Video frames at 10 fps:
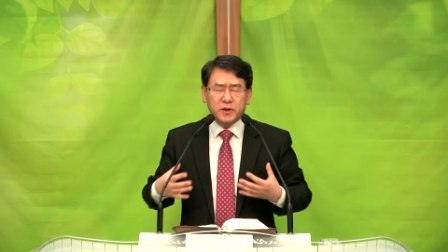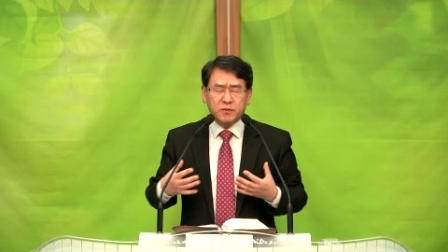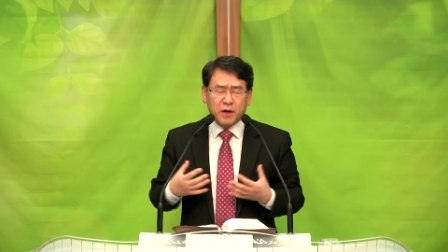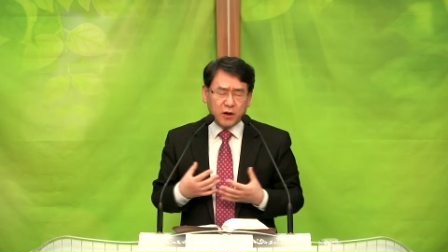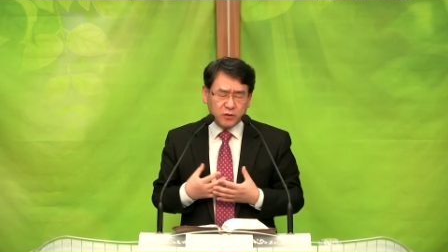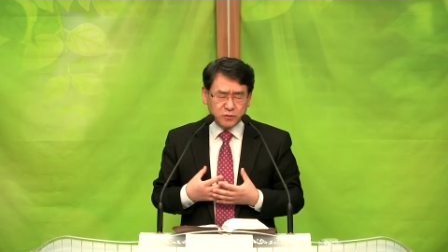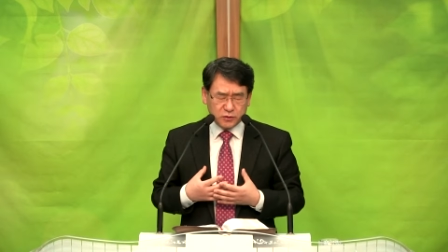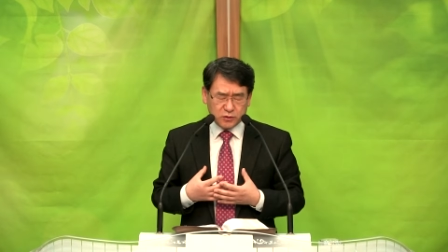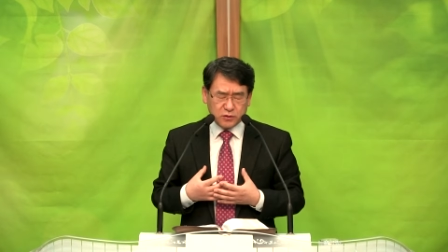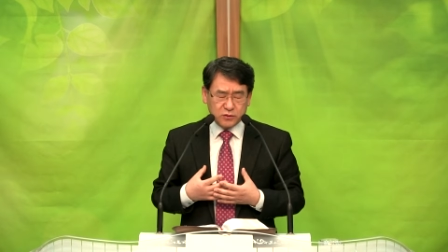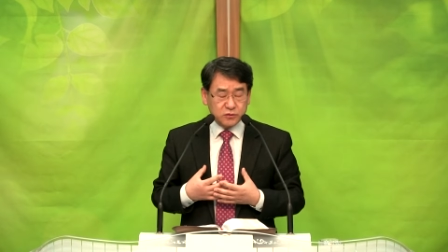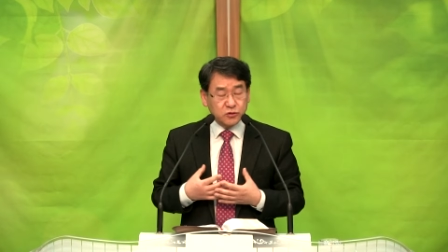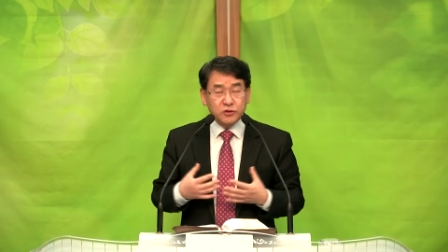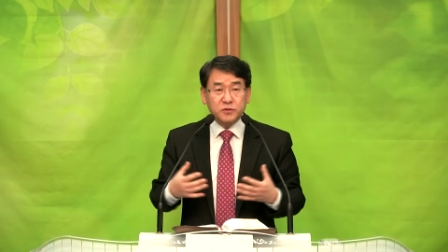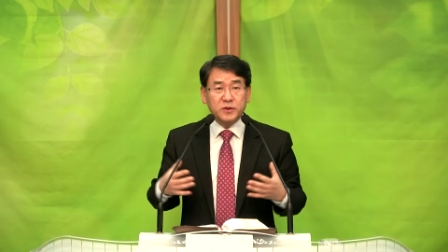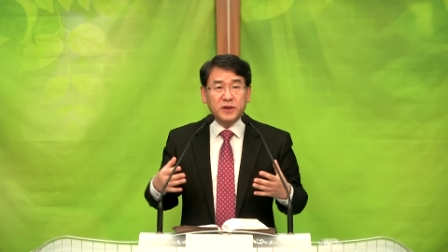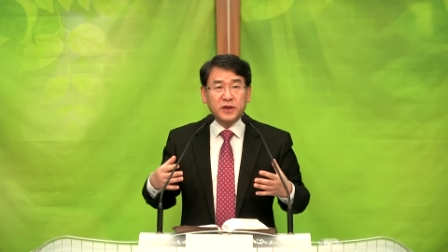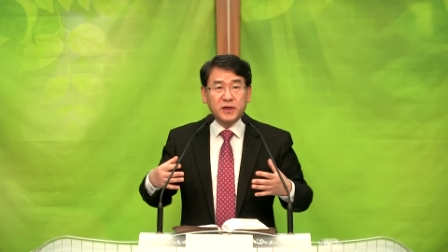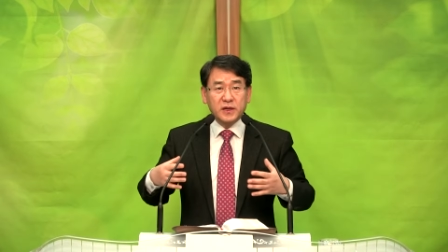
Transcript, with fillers: 마음으로 주님의